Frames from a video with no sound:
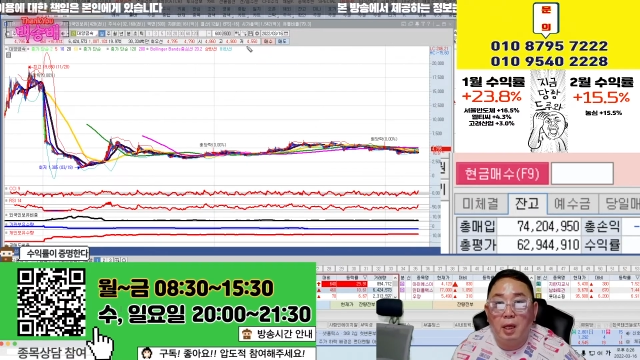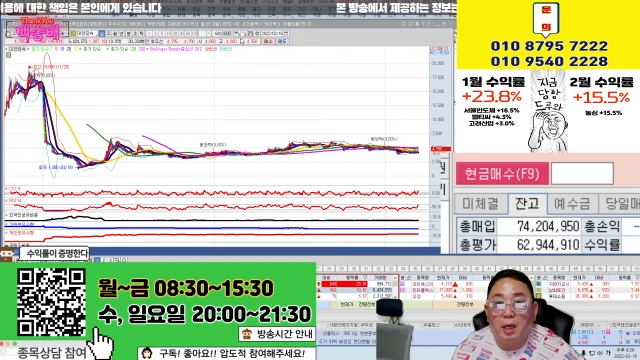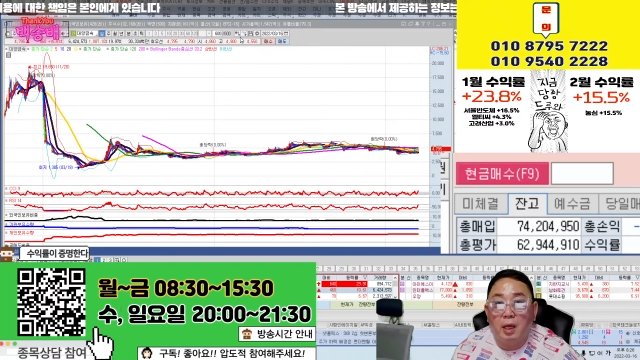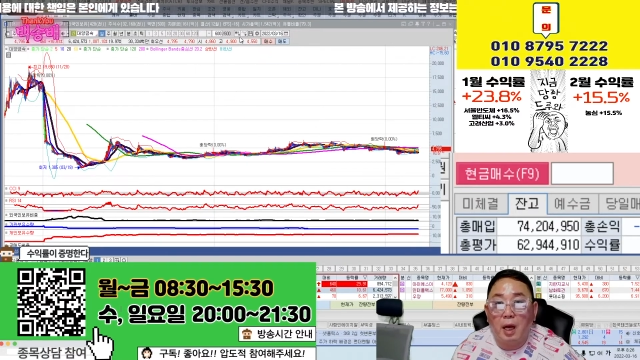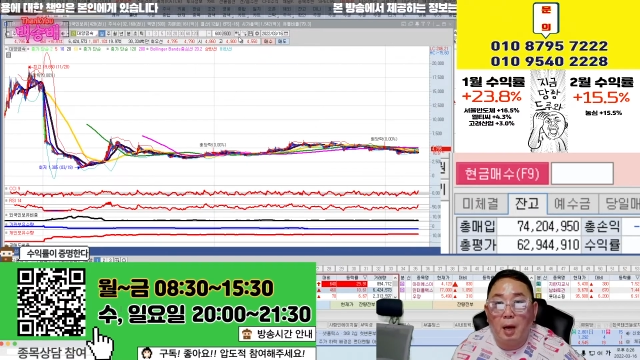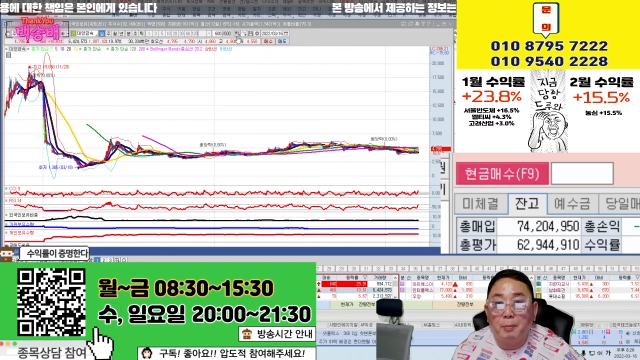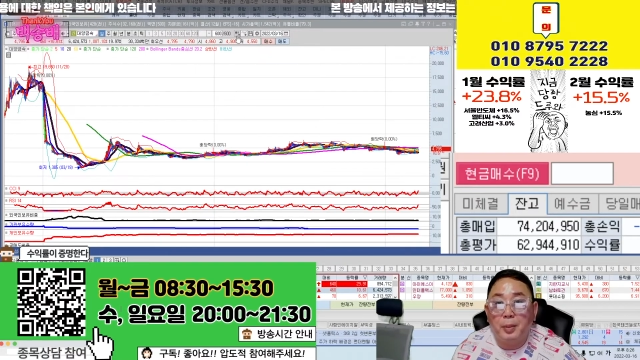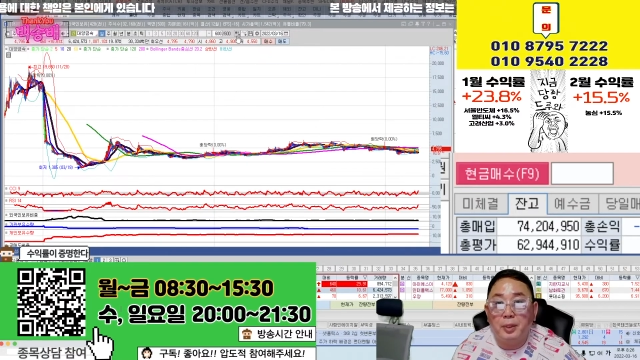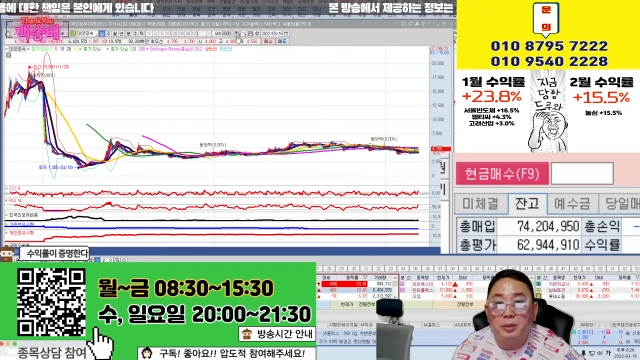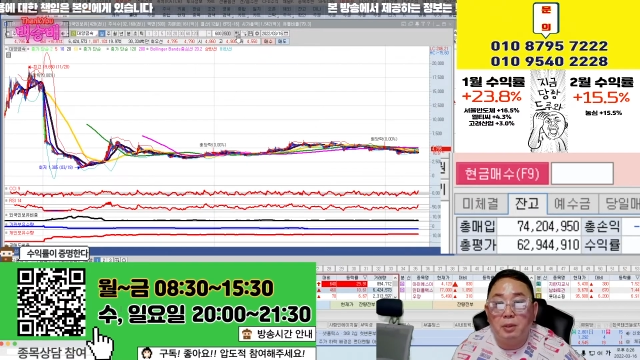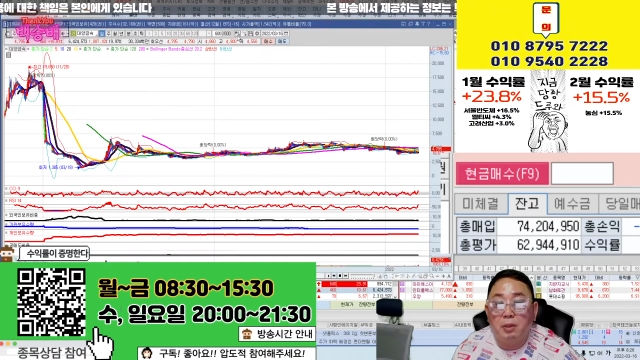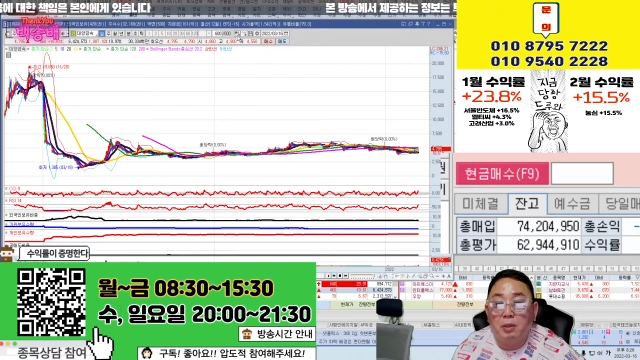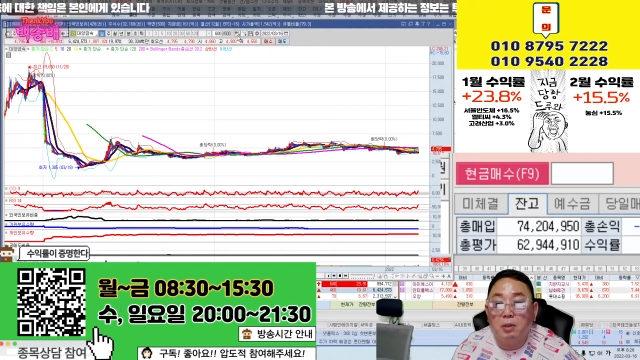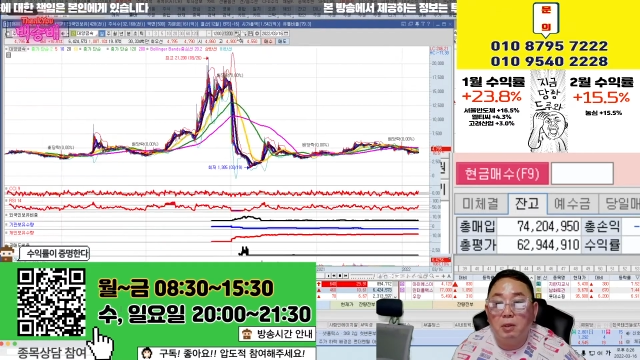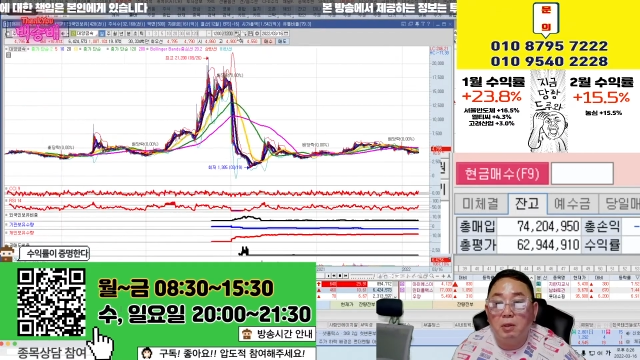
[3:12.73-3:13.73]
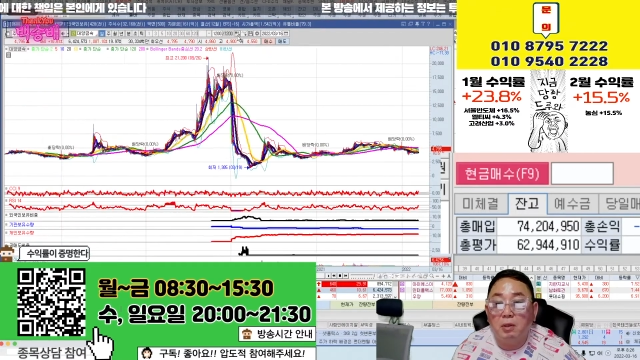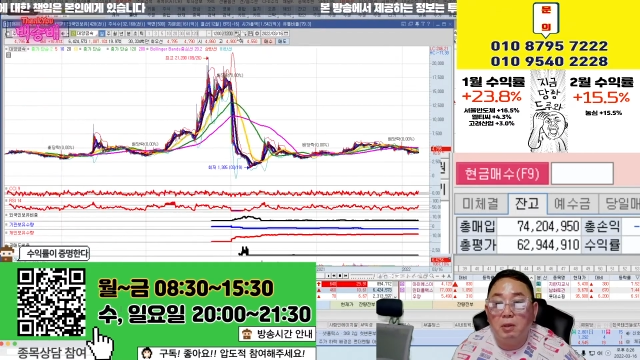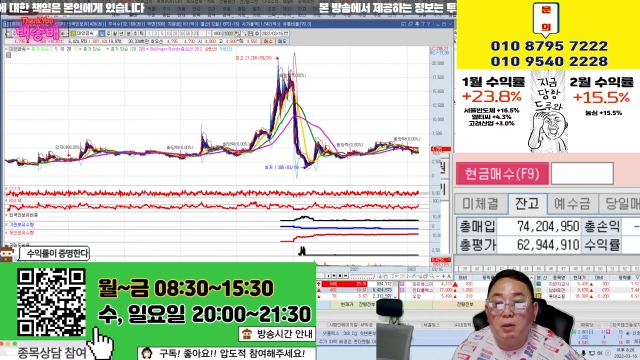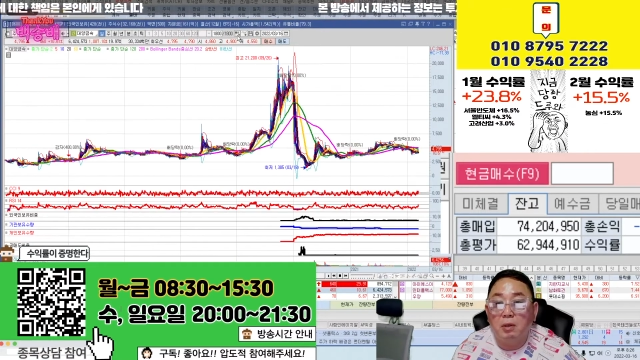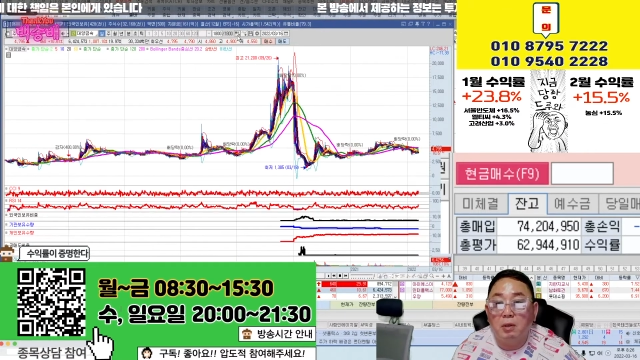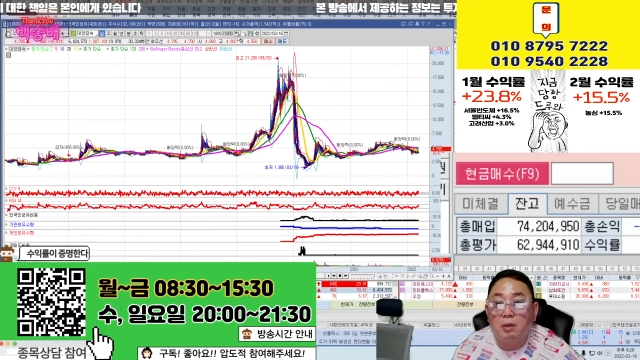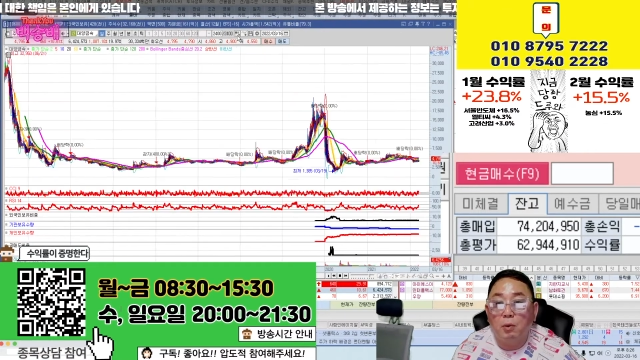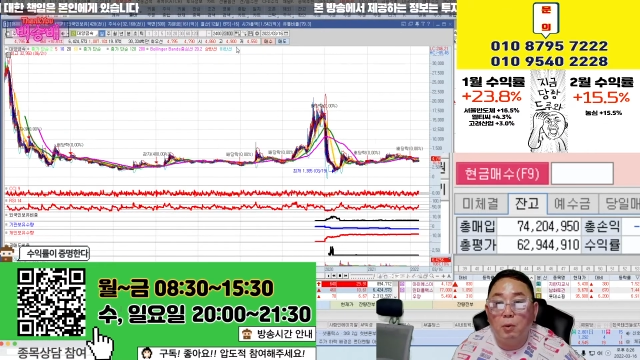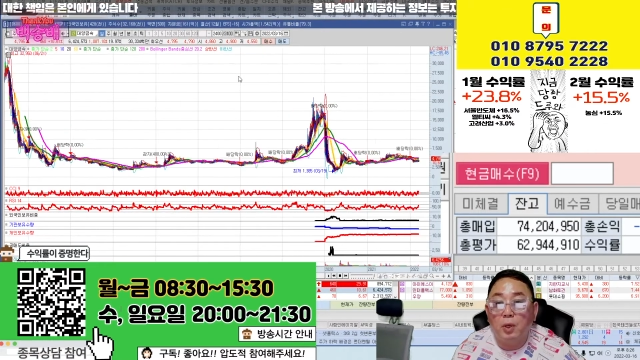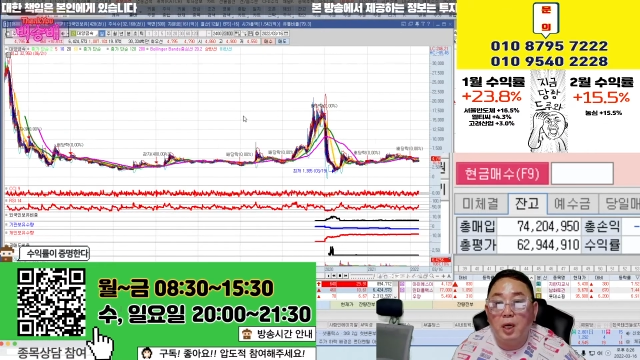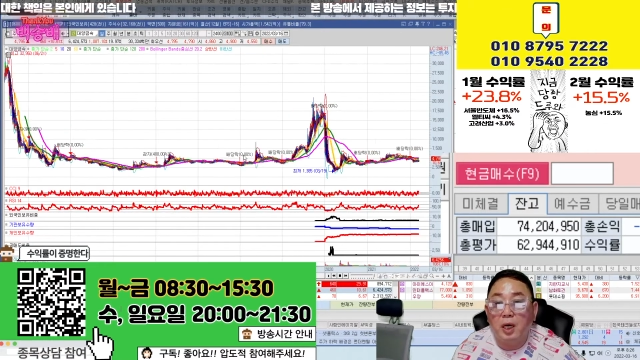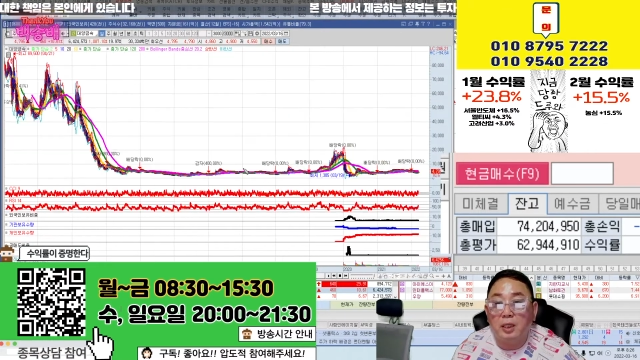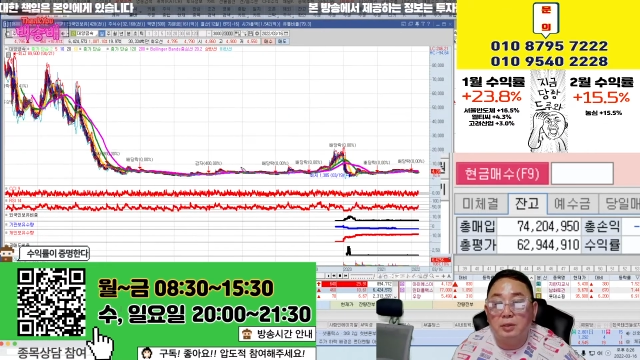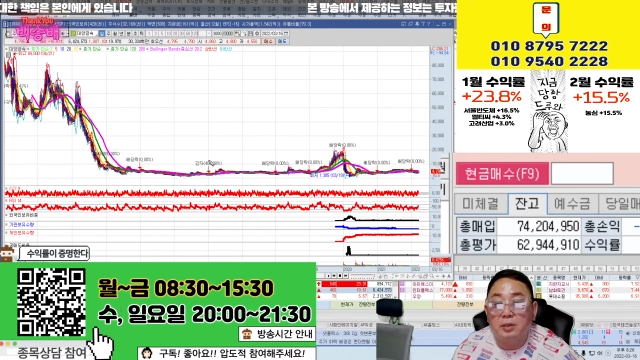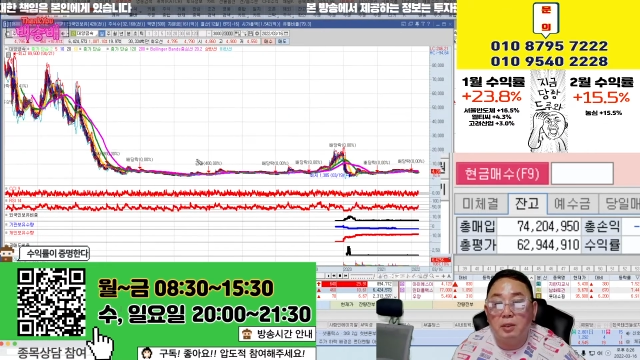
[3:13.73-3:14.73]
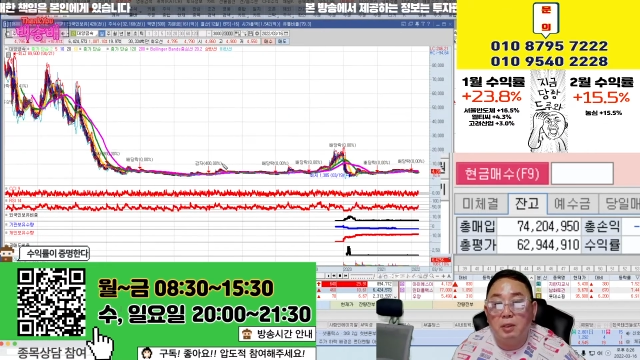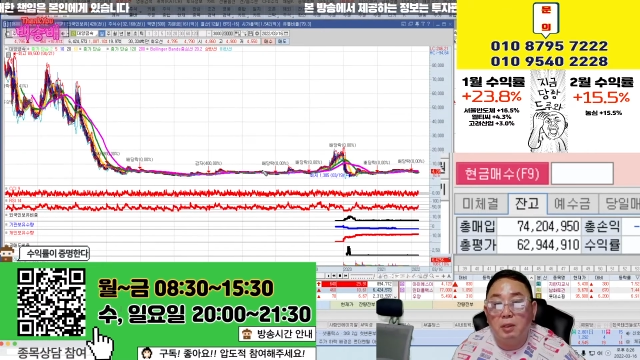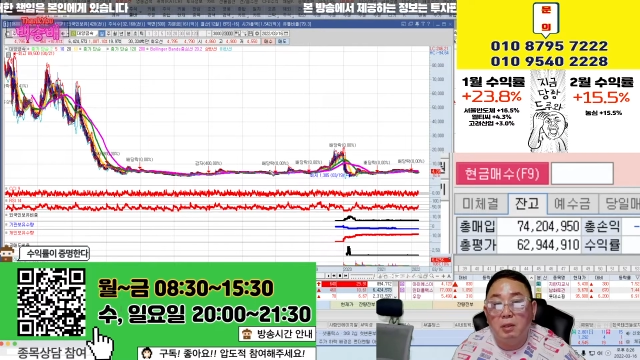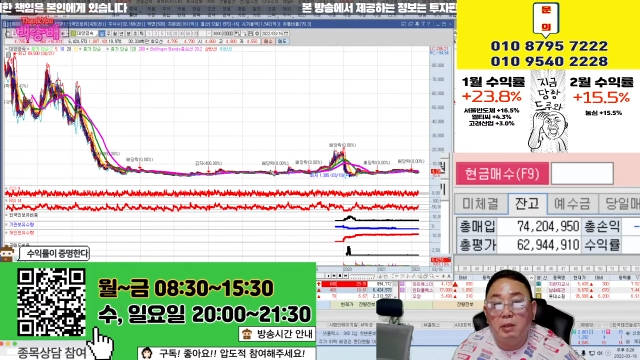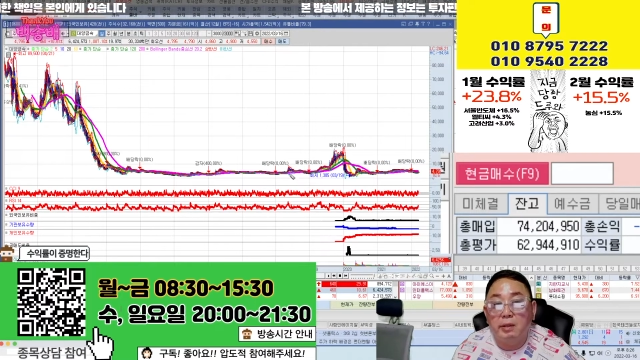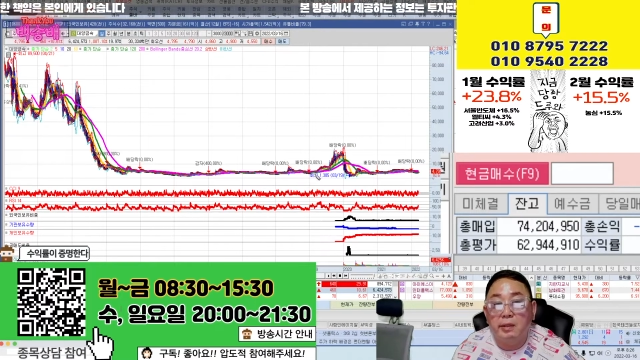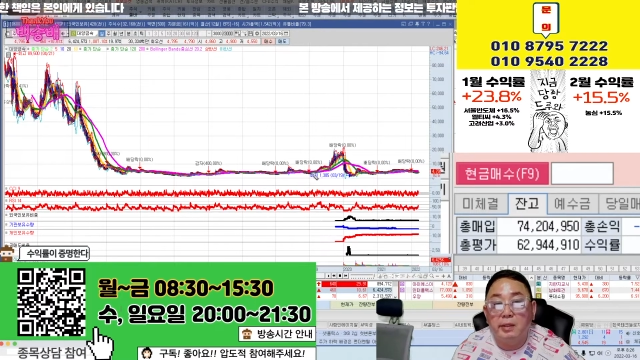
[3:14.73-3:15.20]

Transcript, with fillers: 앞에서 올라갔어요.